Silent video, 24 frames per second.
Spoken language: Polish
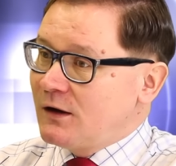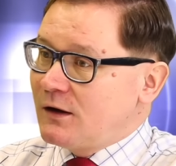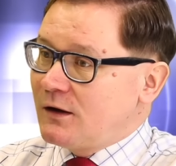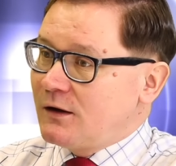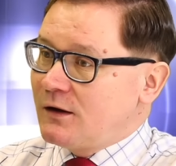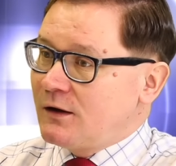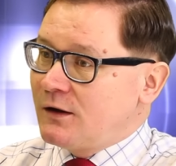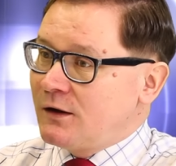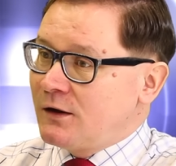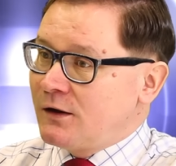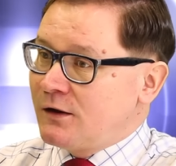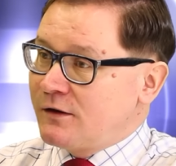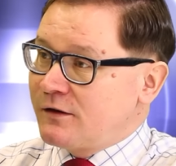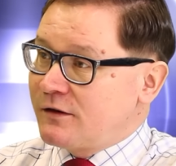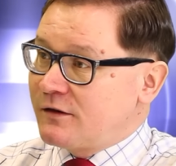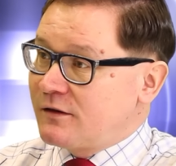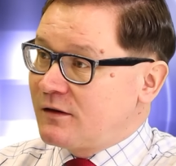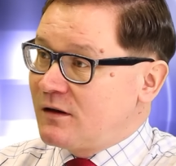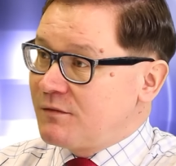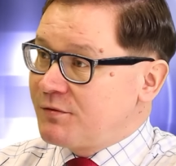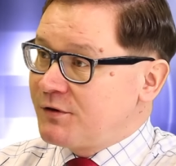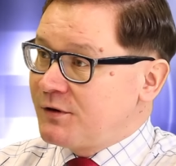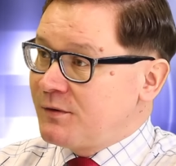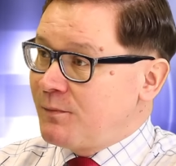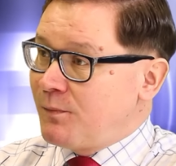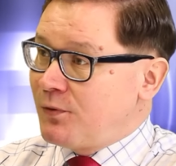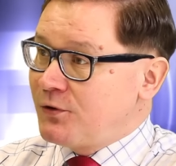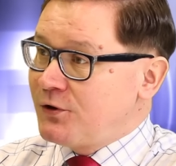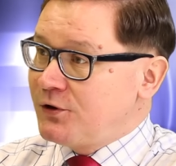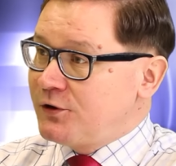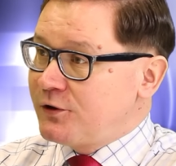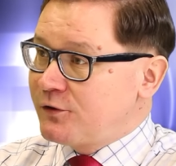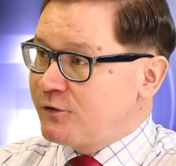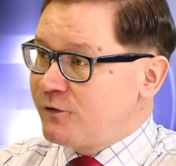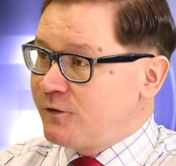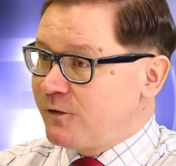e, z gry
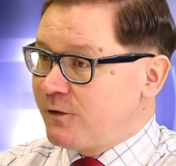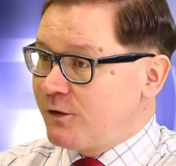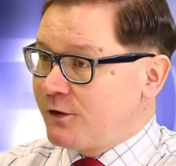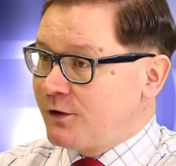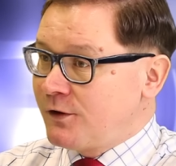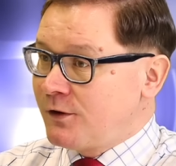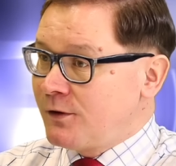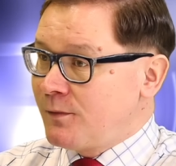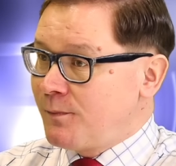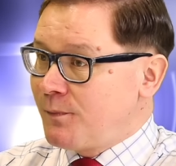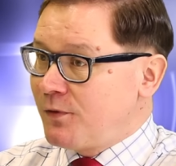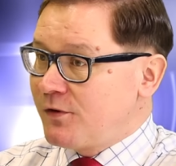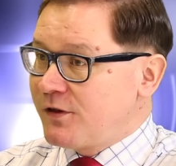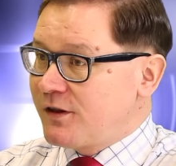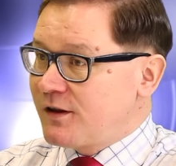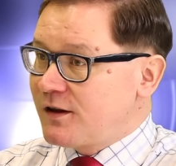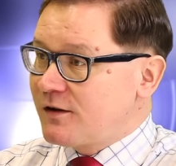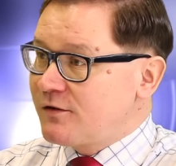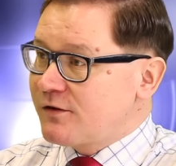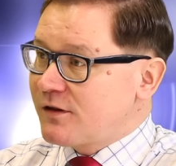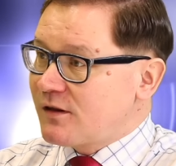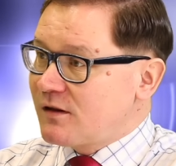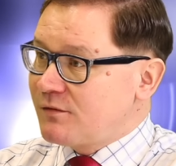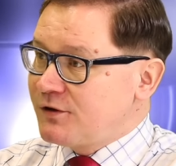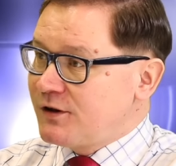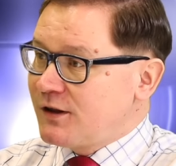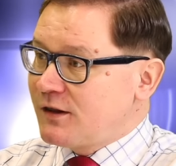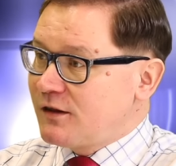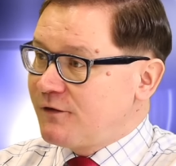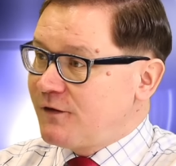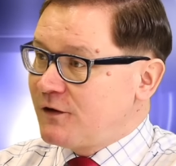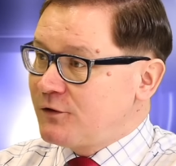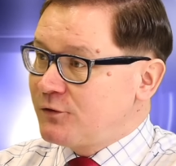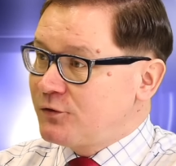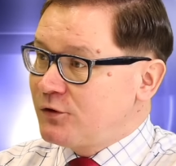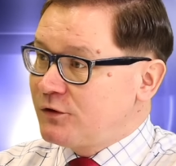polityków Polskiego
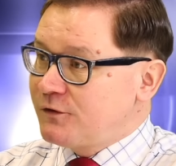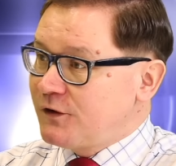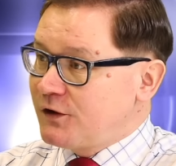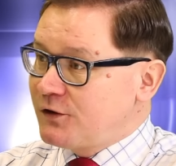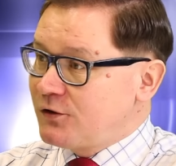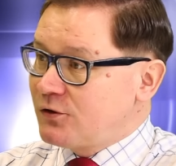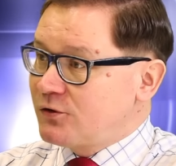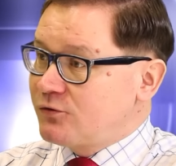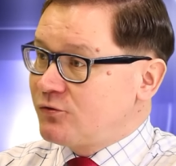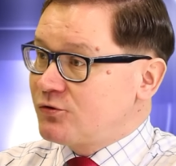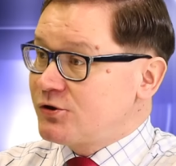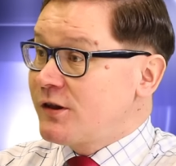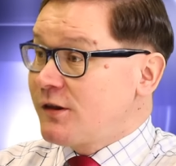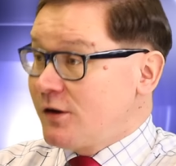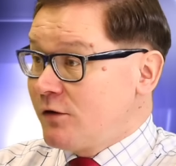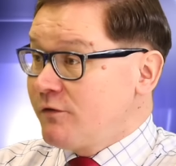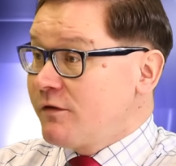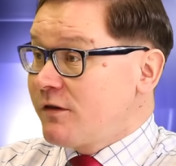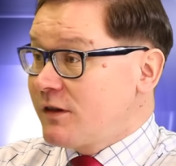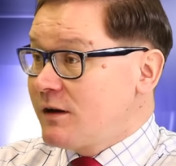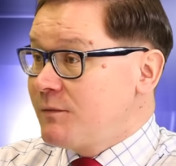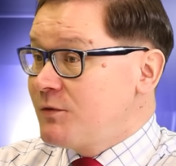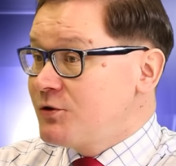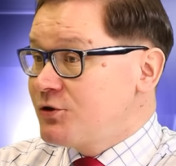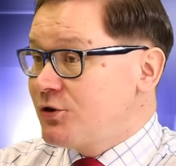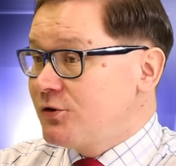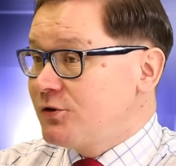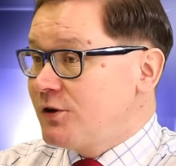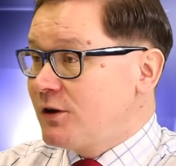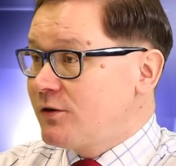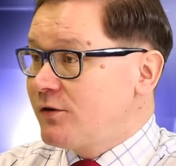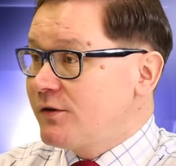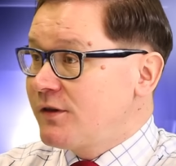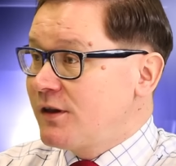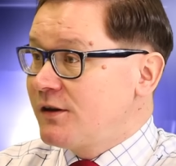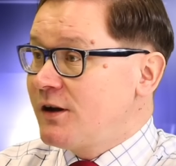Stronnictwa Ludowego, którzy są w
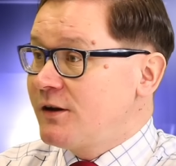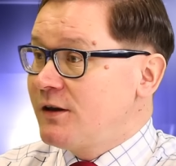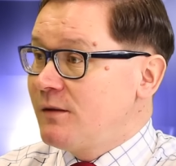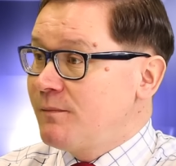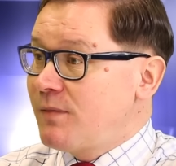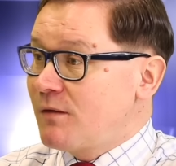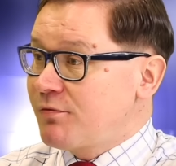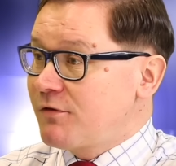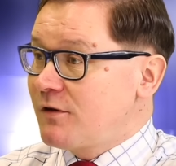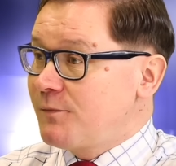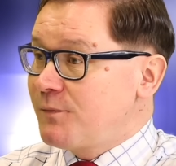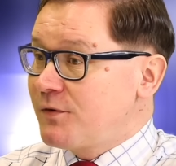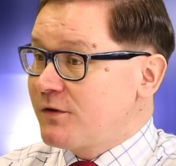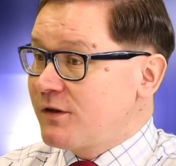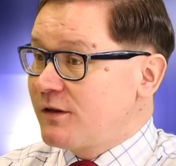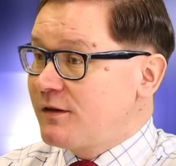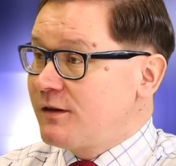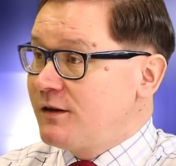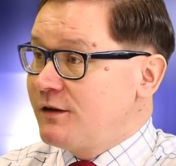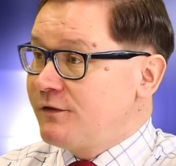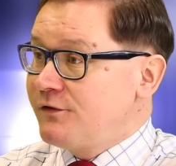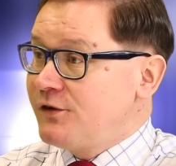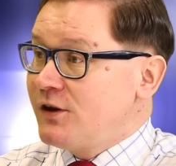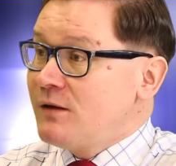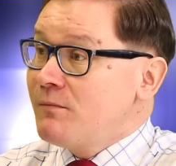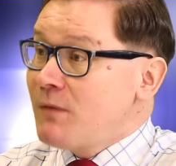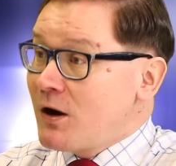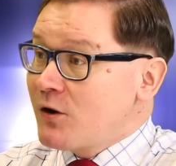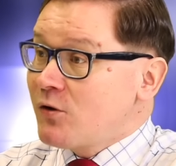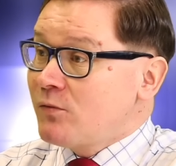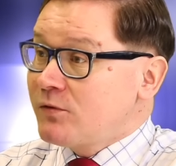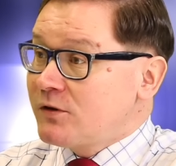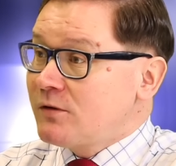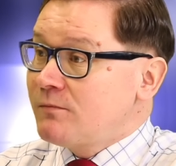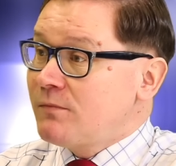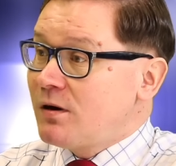samorządach oceniani bardzo pozytywnie i
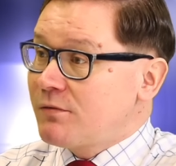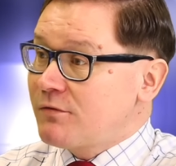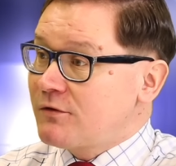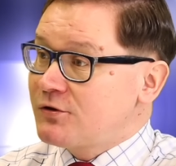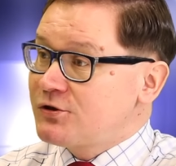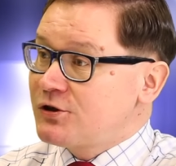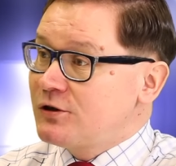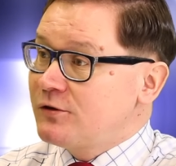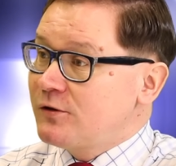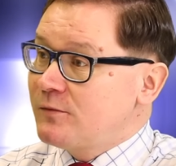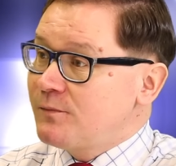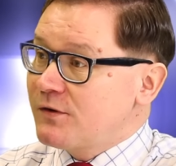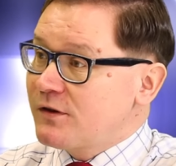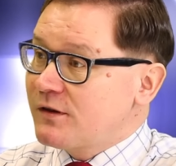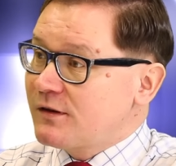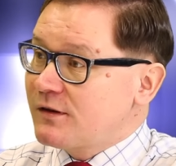mają tam bardzo silną no, jeśli